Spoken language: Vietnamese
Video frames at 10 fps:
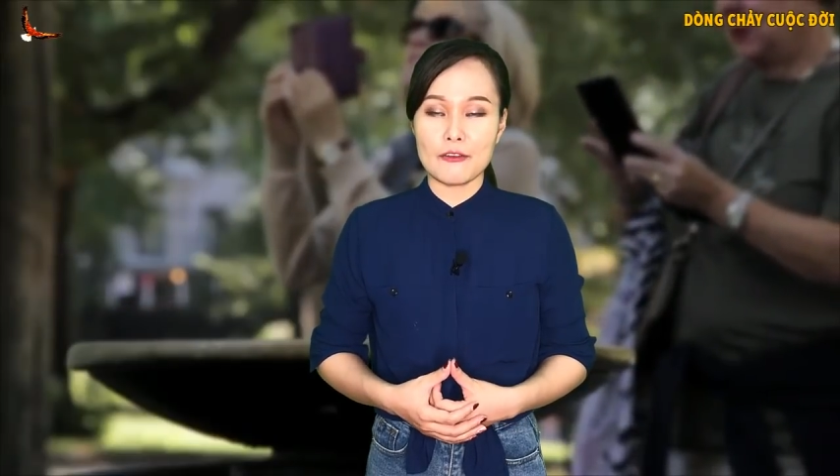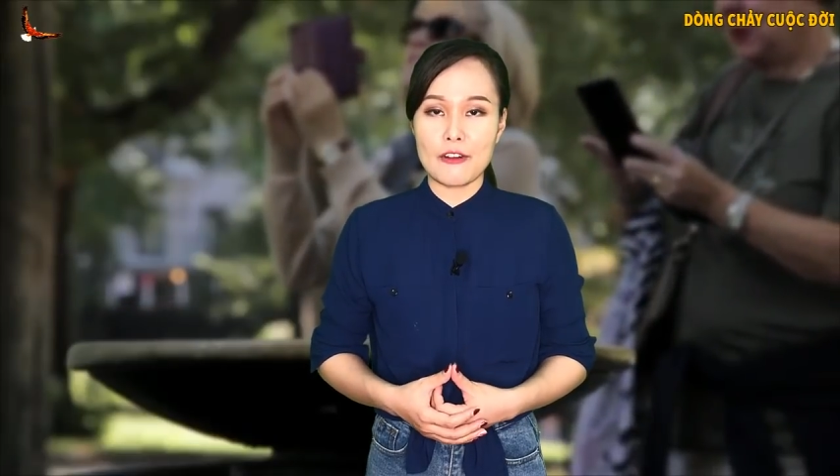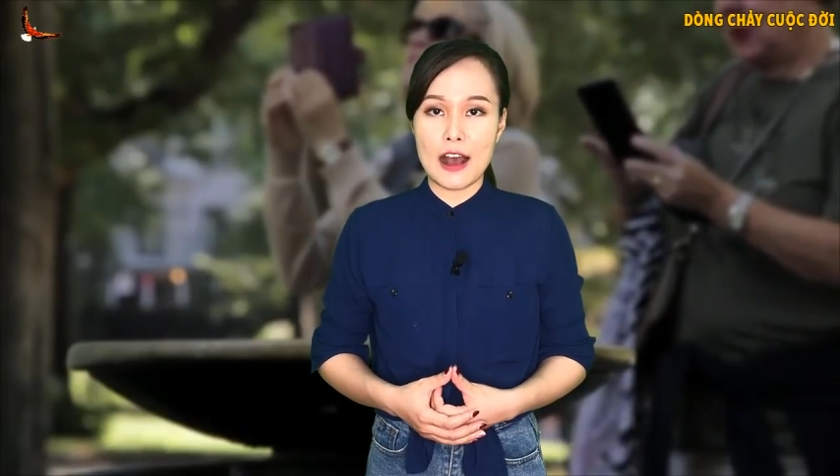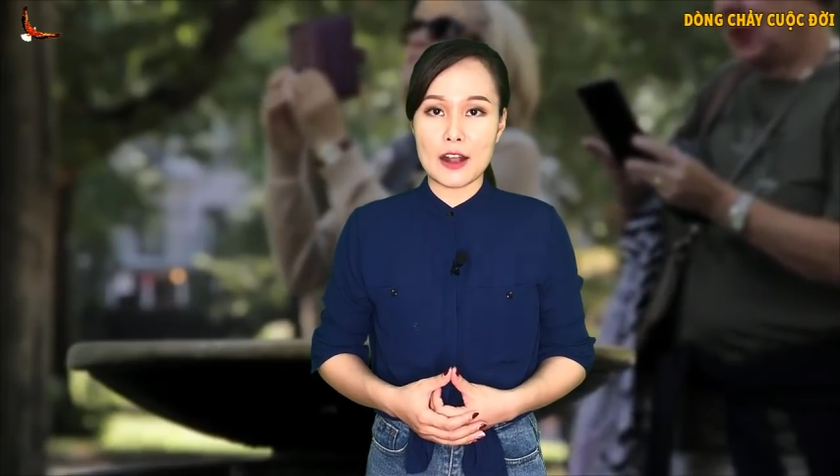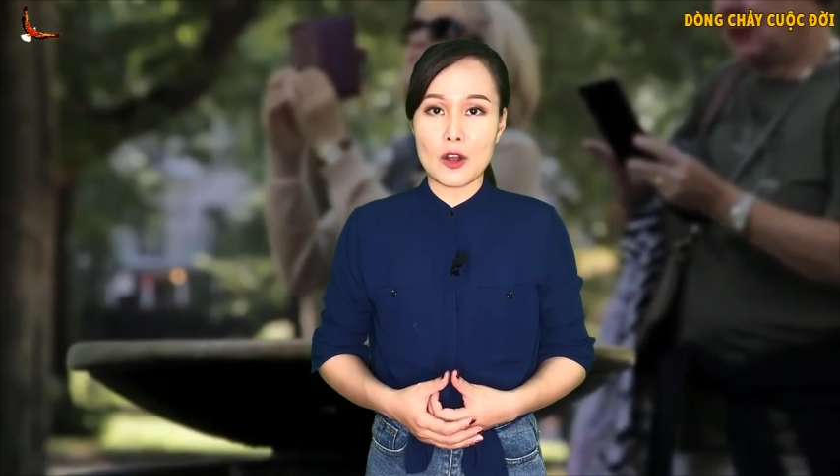
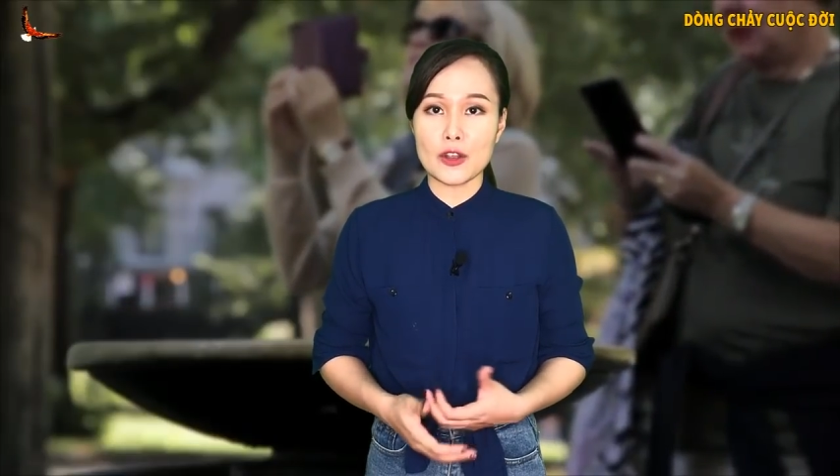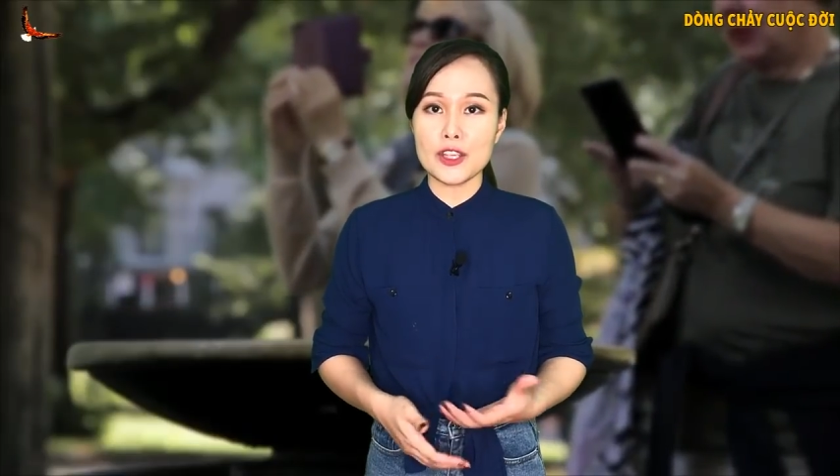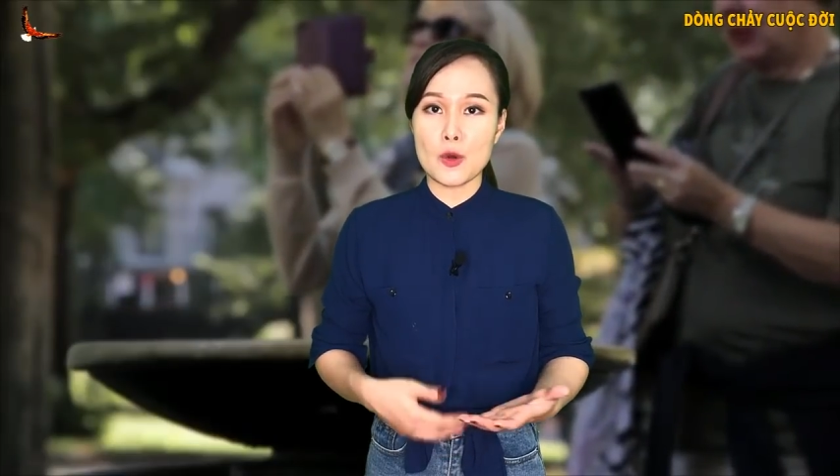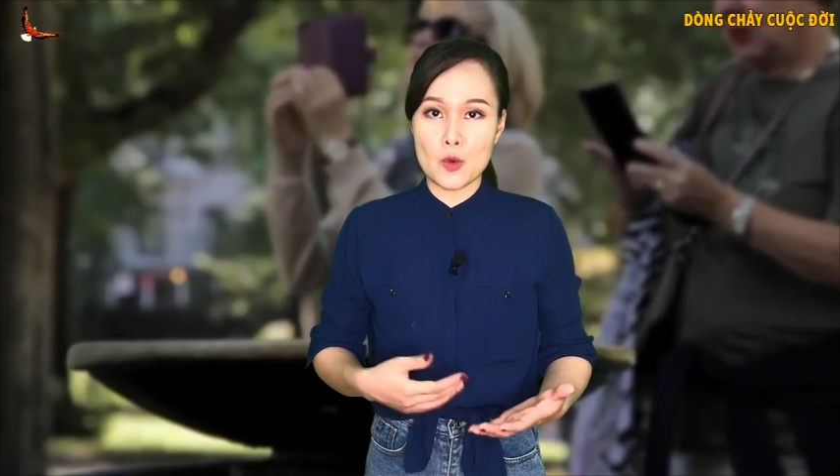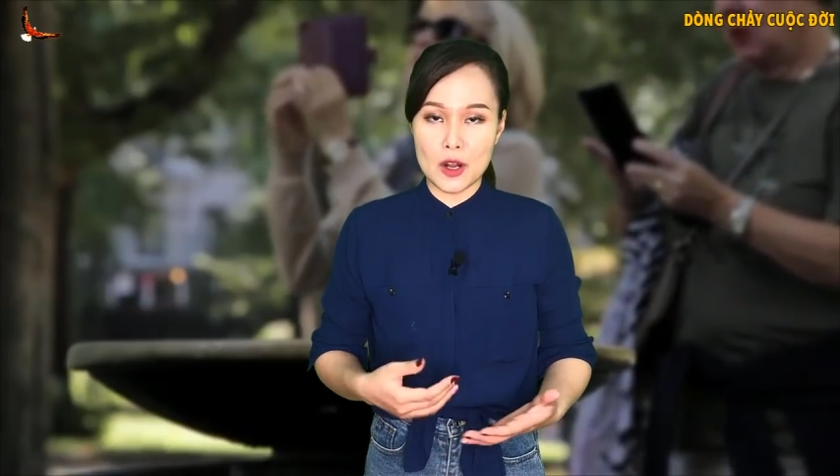và có
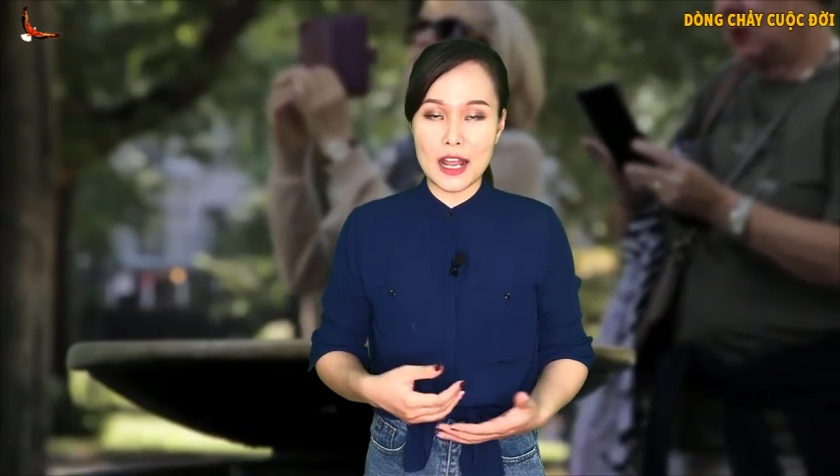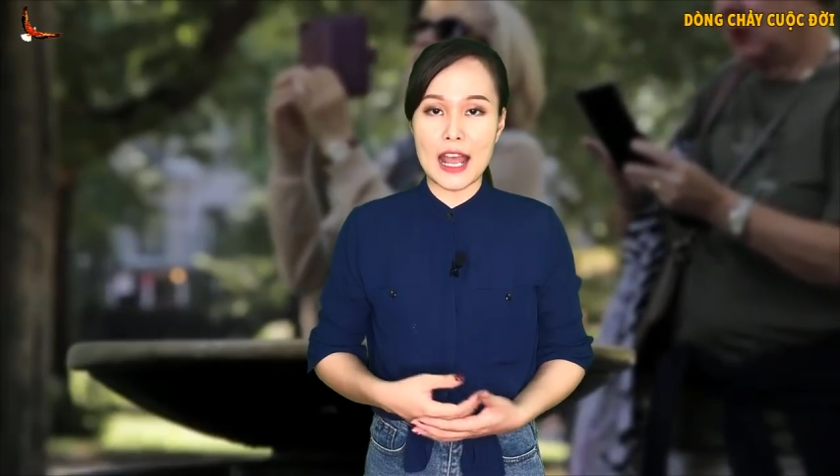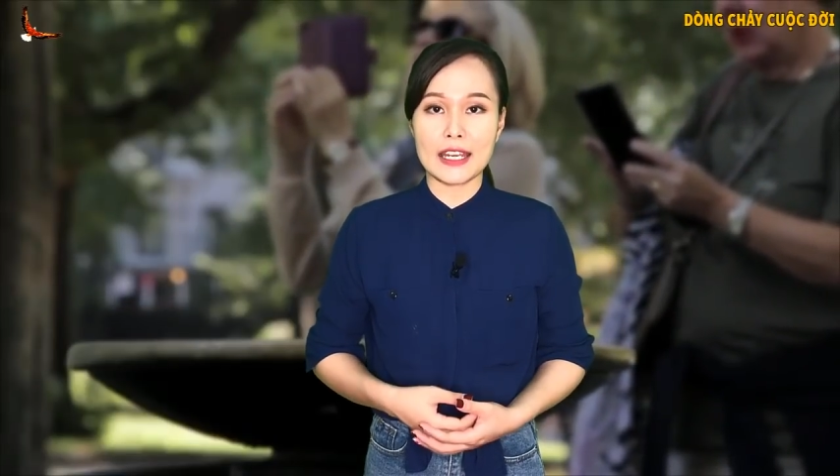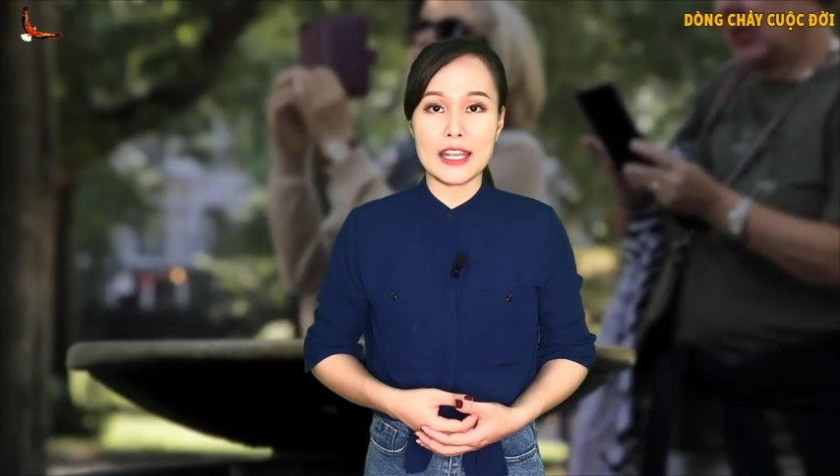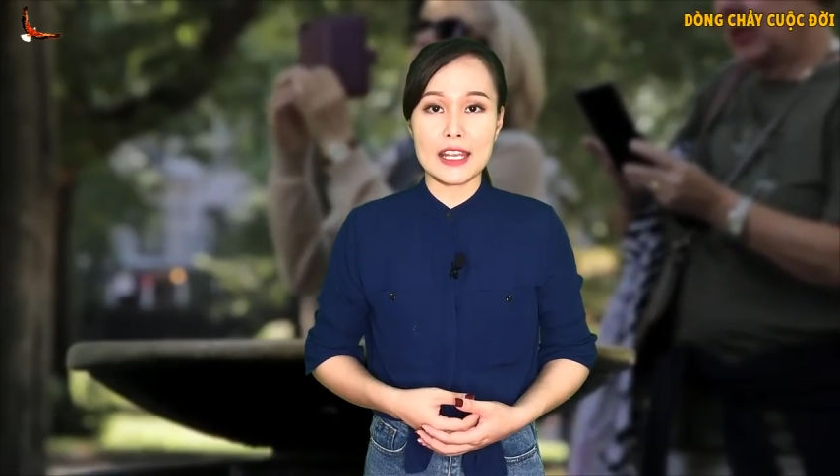nhiều của
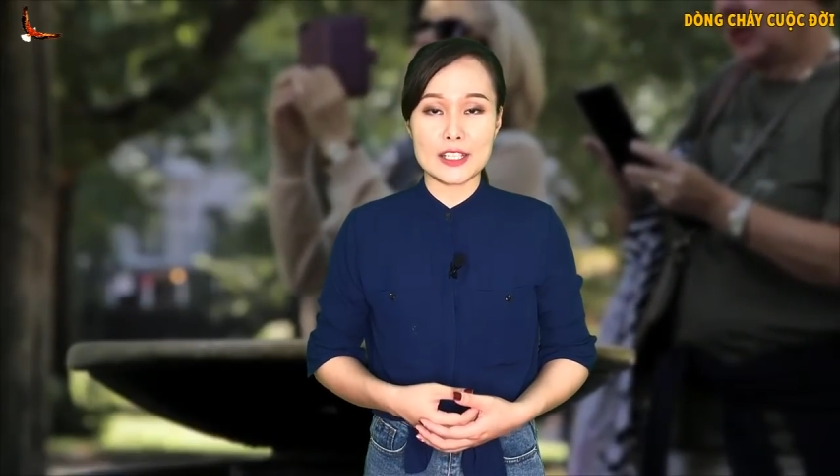cải để